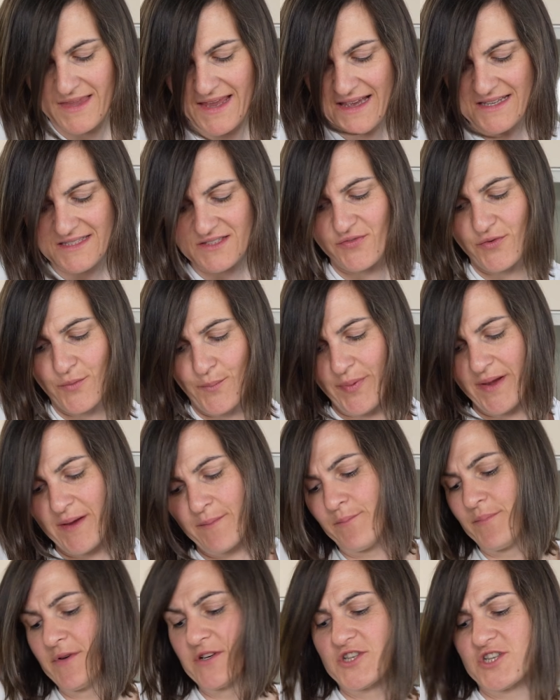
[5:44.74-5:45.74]
der ist vom
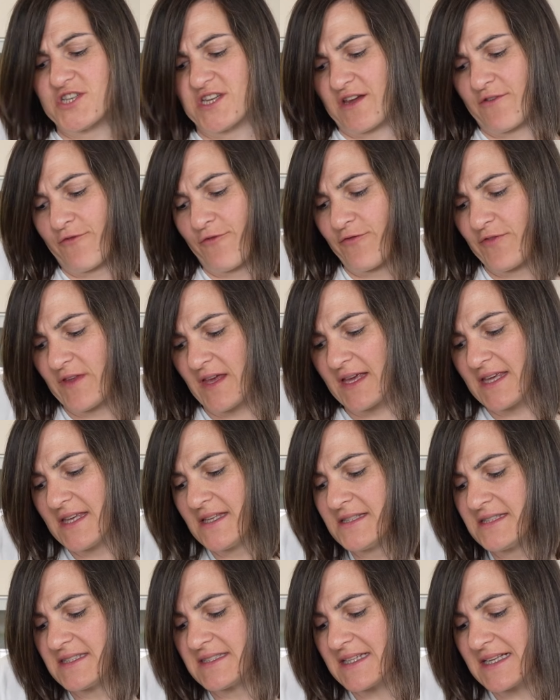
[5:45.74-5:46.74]
Pampered Chef. Ihr
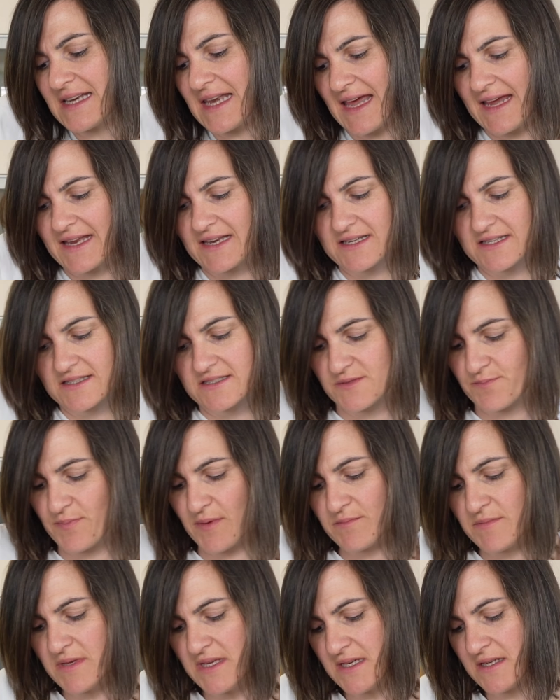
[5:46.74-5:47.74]
könnt den leider jetzt bei
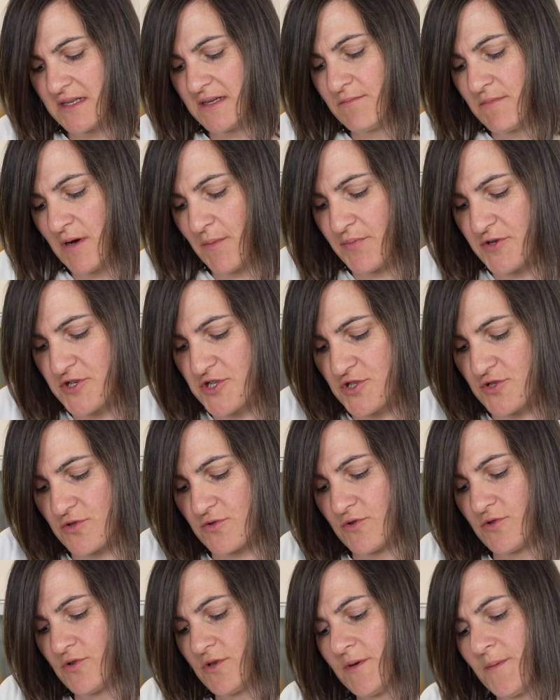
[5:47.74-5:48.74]
mir nicht mehr
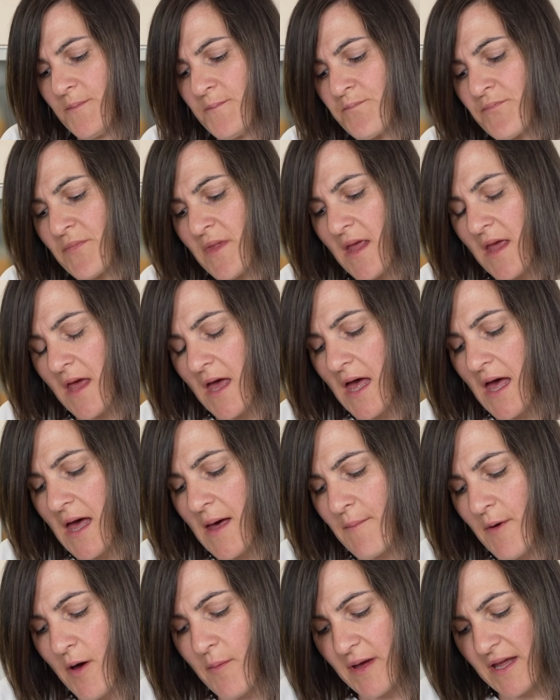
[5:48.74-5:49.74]
bestellen.
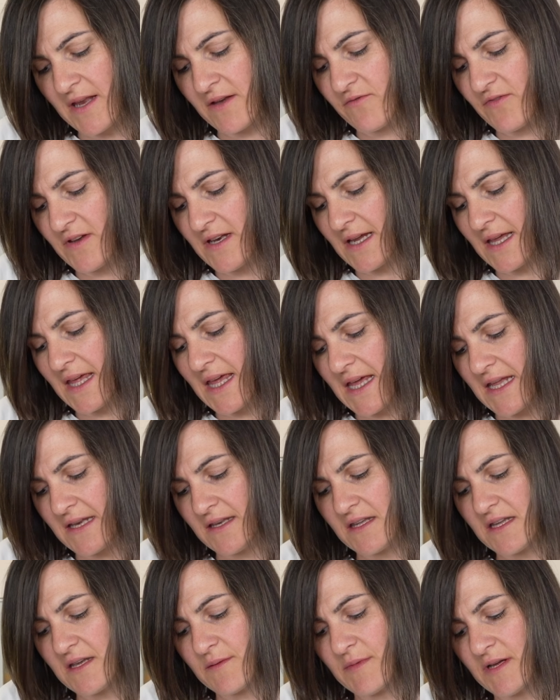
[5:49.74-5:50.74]
Ähm, aber entweder
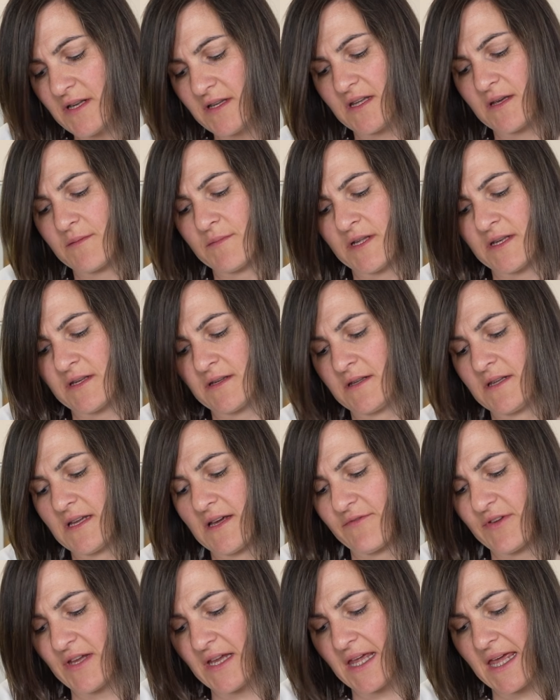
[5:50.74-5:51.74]
kennt jemand jemanden,
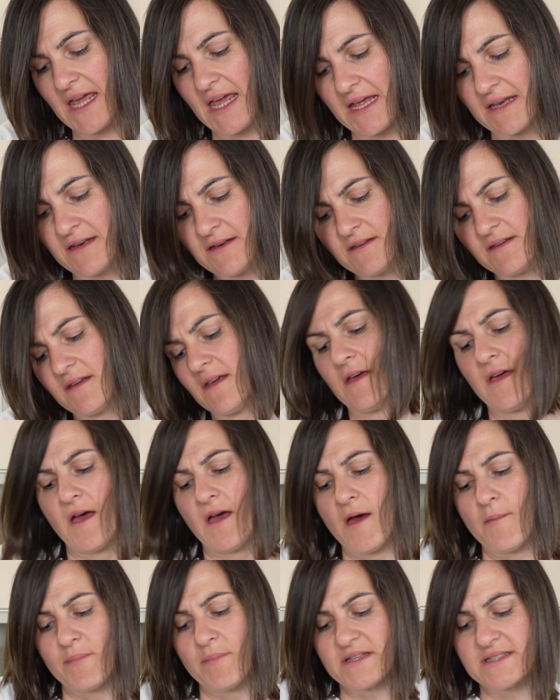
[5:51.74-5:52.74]
der wen kennt,
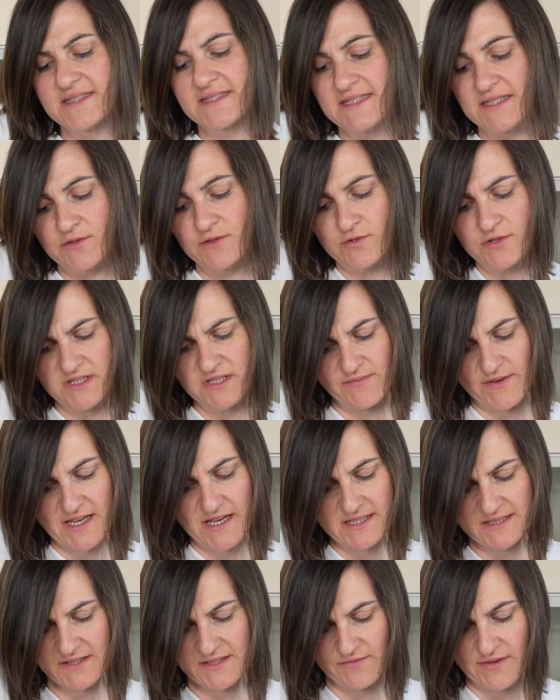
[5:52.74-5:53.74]

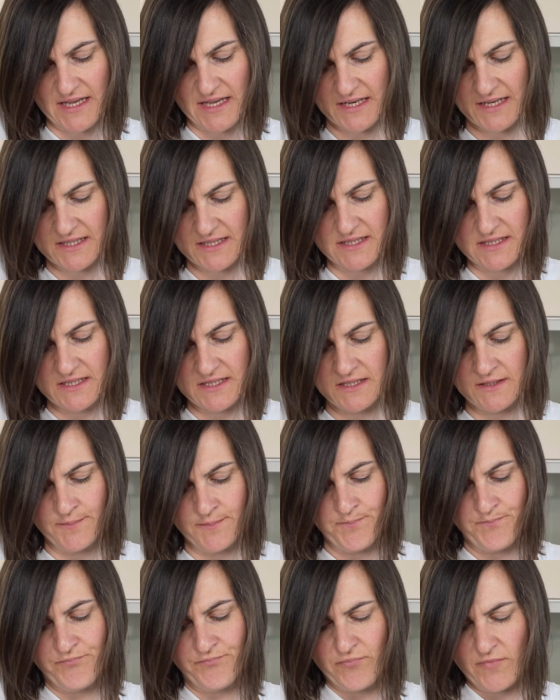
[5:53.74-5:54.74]
beziehungsweise werde ich
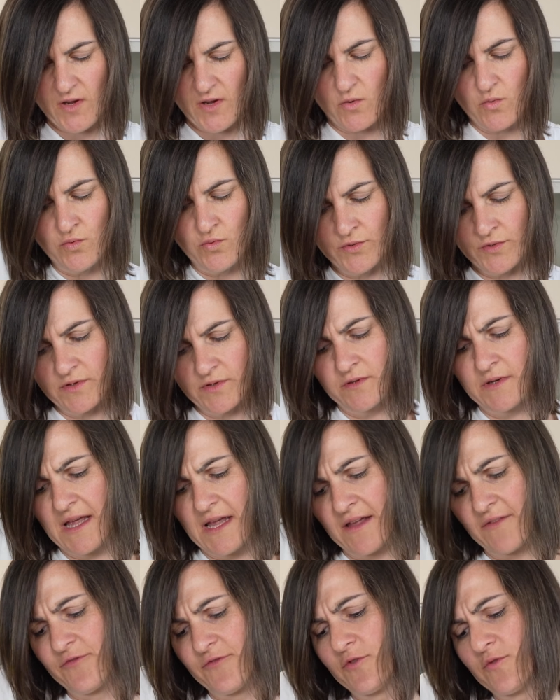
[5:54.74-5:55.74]
unten
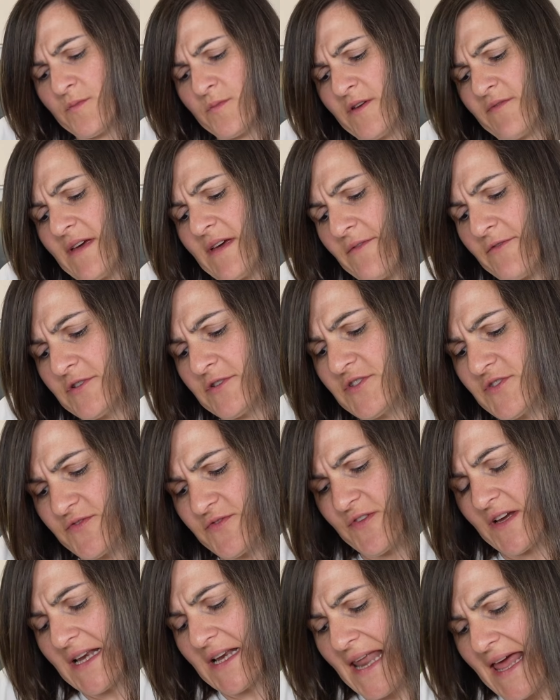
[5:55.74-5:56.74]
einfach mal was
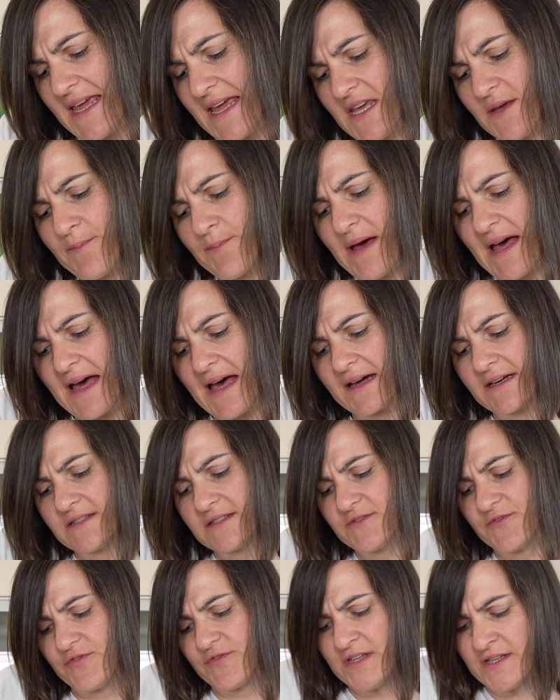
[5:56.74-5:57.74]

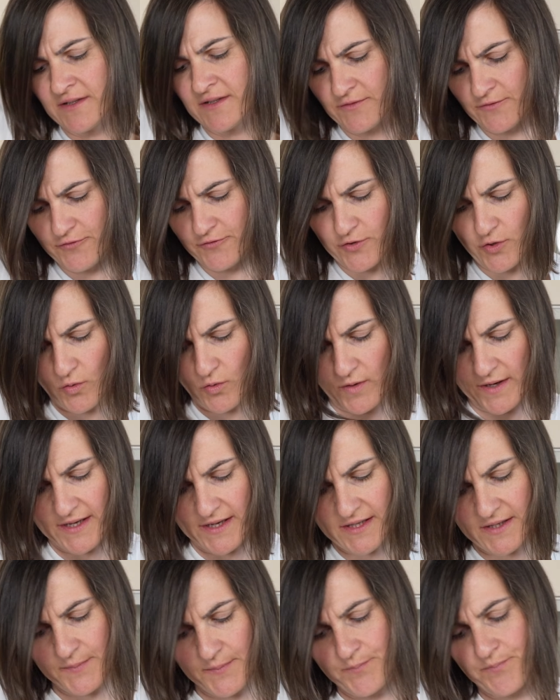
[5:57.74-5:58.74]
Vergleichbares finden für
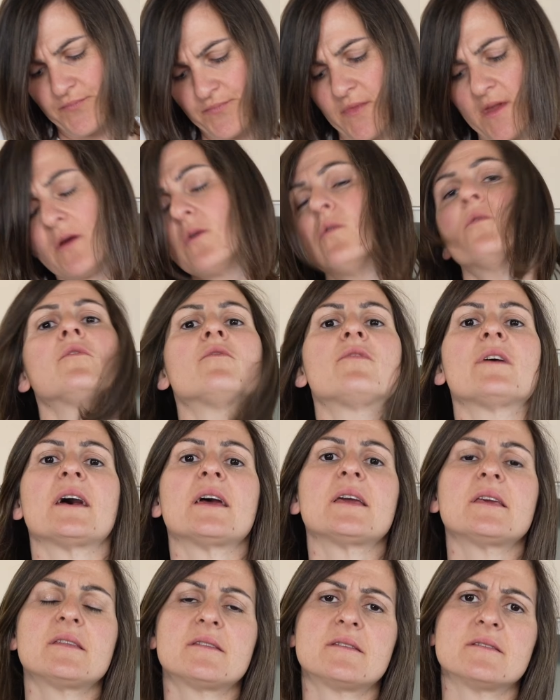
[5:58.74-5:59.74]
euch und
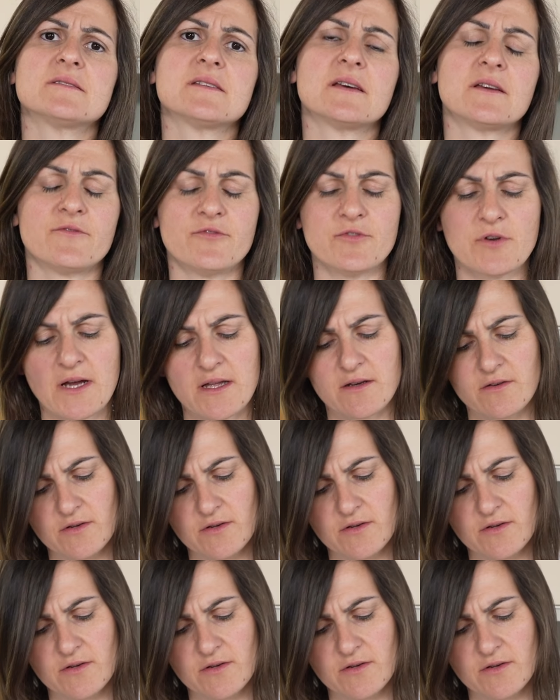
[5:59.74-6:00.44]
werde ich das einfach auch